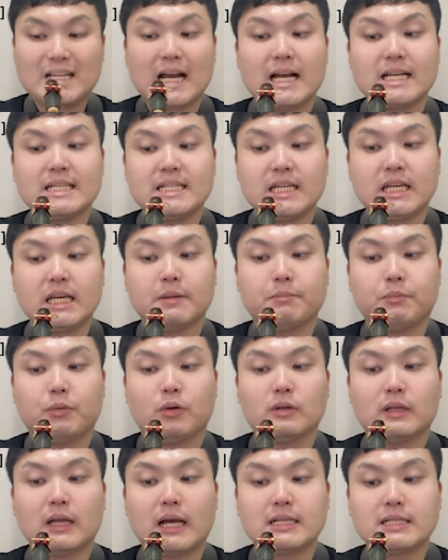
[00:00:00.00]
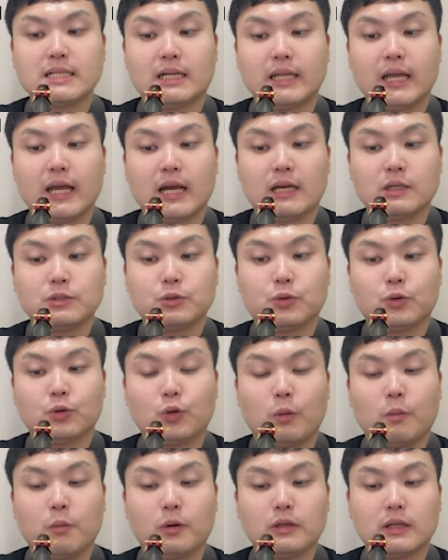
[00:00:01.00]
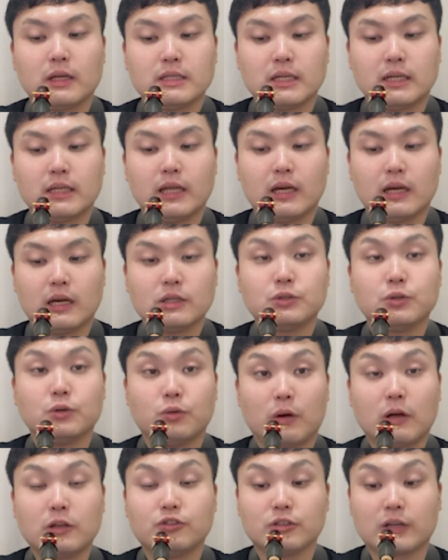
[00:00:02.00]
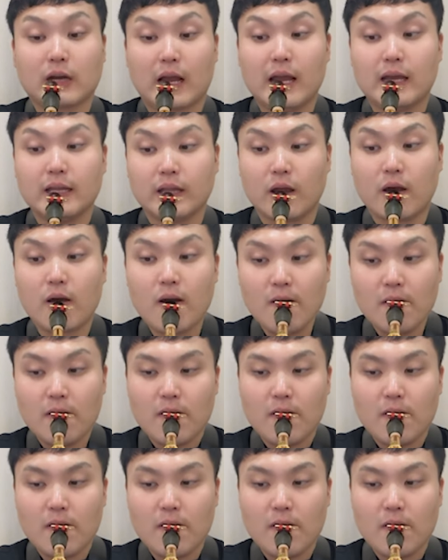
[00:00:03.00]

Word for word: 자식보다 자네가 좋고 돈보다 자네가 좋아 쭉 가야 돼요.